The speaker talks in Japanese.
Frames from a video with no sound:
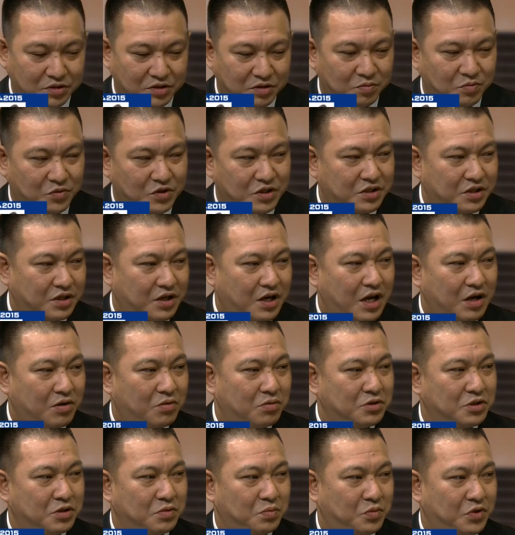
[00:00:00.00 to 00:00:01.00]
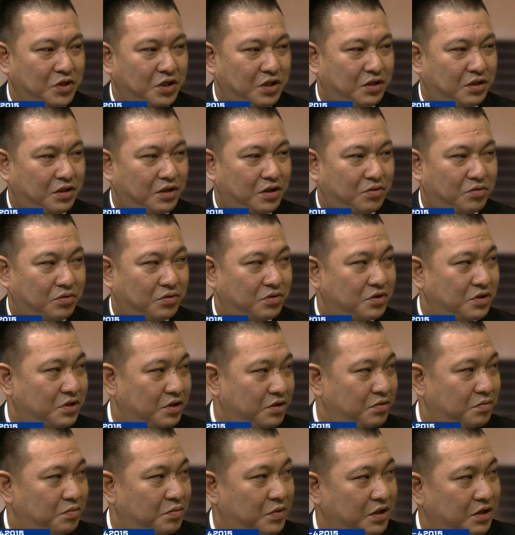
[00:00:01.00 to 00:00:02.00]
人もいいし外国人もいいって今年
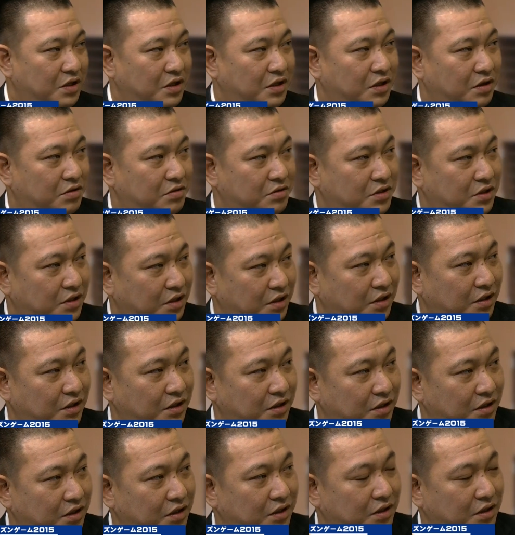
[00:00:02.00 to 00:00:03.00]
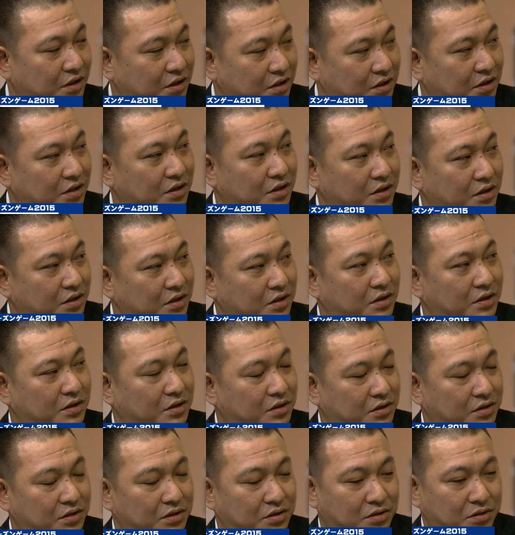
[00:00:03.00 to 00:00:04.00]
群馬聞いてるし、はい、
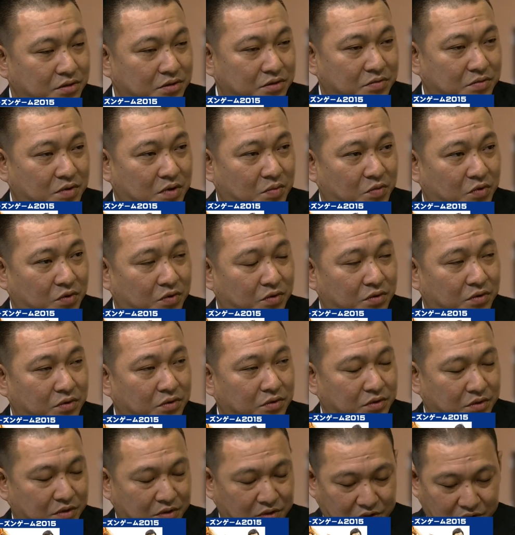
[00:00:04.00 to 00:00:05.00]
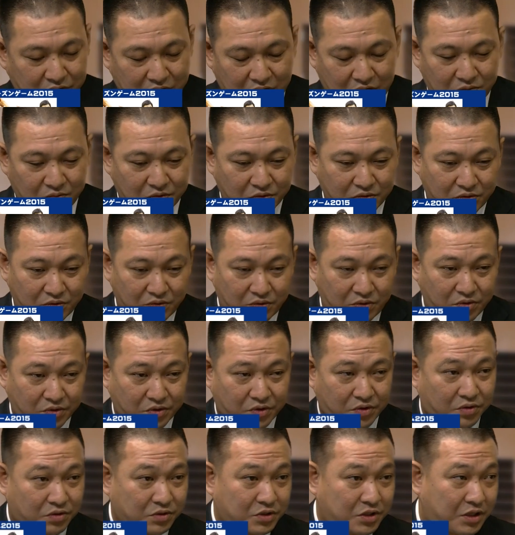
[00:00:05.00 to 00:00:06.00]
筑波もだいぶこう補
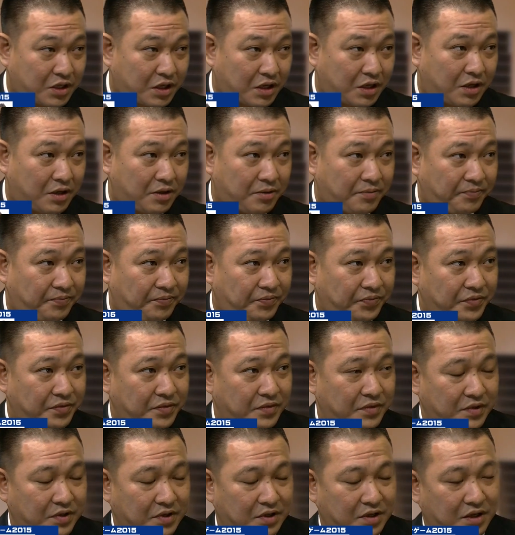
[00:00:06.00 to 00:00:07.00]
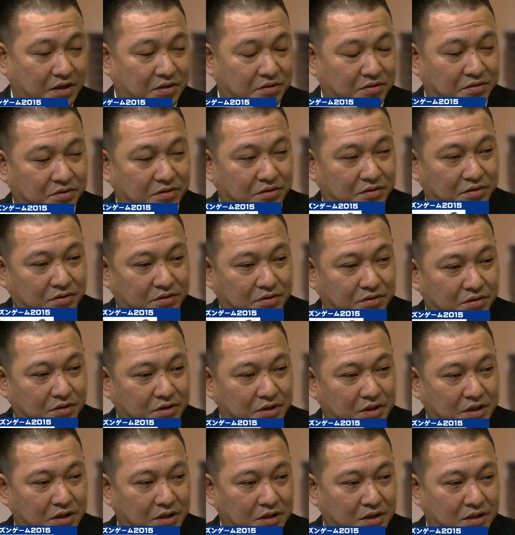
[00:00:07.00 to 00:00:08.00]
強して、あ
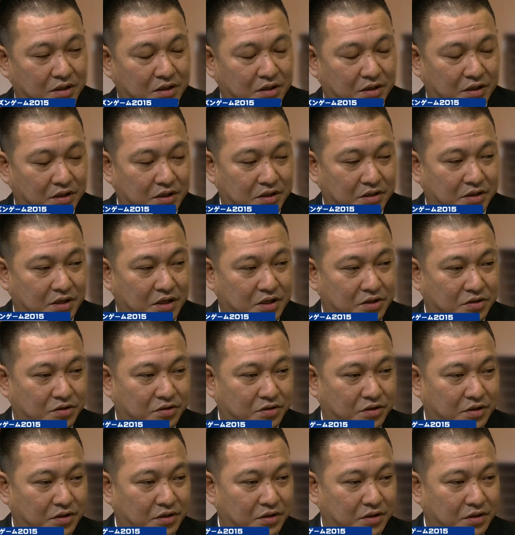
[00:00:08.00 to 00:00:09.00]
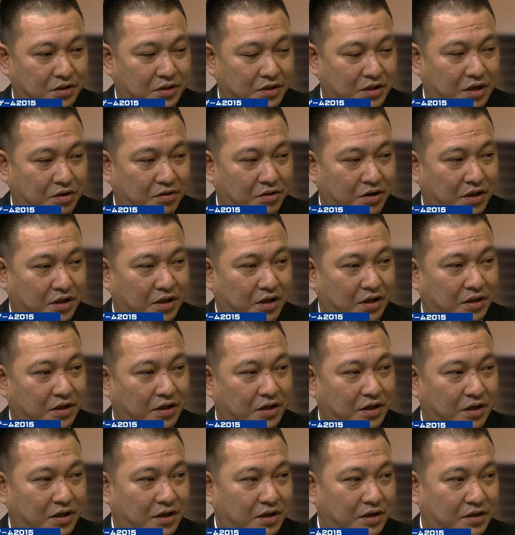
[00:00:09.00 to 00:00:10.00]
のー、いい選手来てくれたんで
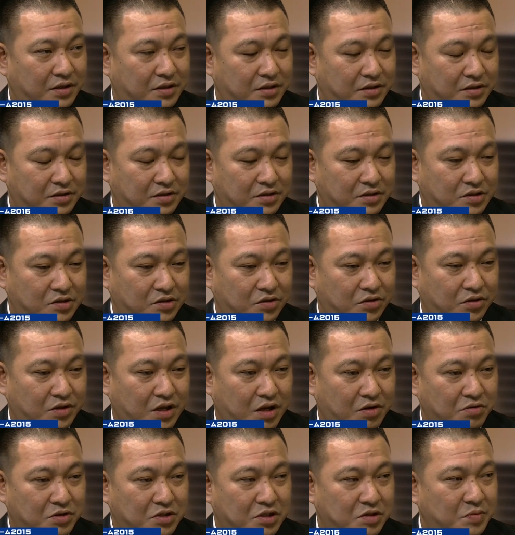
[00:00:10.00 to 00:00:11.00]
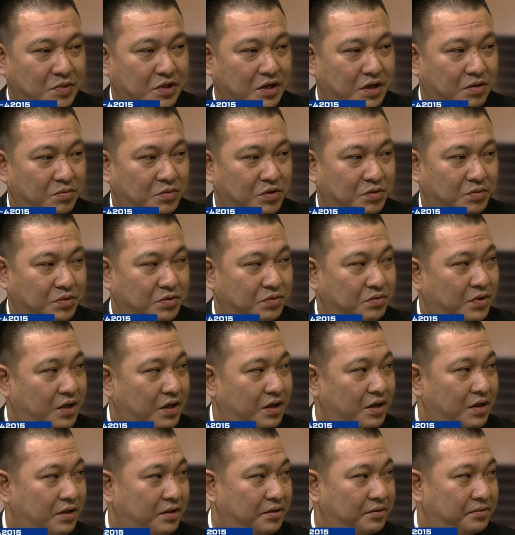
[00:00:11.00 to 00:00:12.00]
ちょっと楽しみな部分は
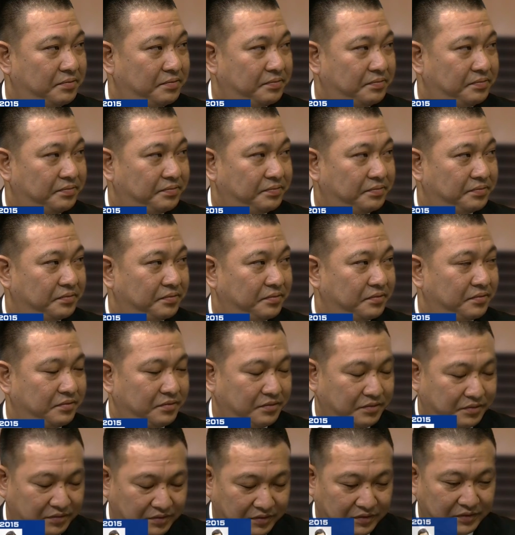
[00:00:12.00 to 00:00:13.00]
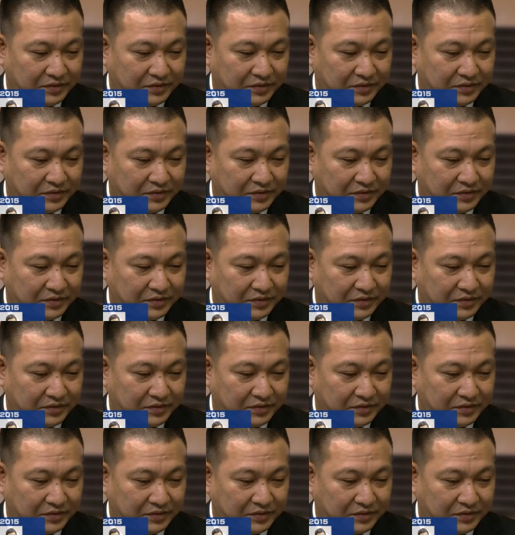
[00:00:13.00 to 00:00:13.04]
そうで